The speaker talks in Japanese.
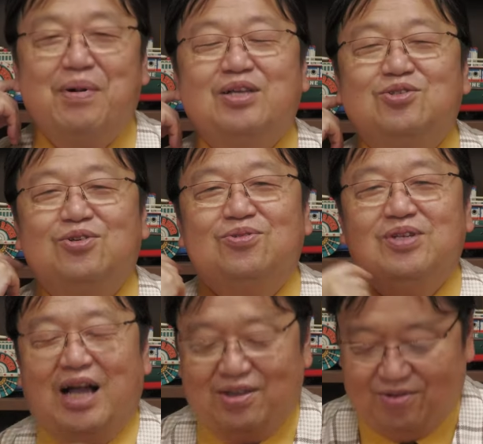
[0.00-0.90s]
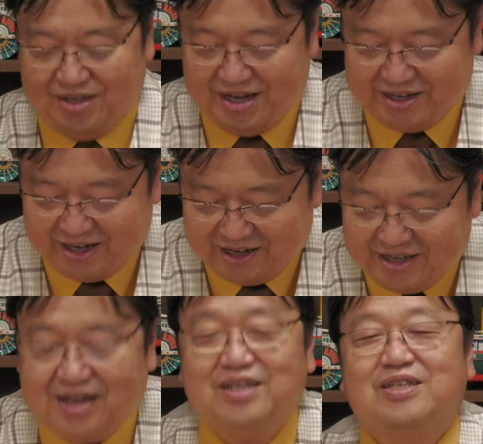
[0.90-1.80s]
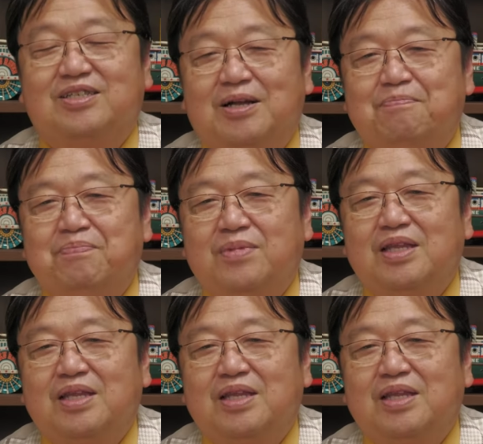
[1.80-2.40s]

パンツを脱いだ庵野秀明がいないんですね。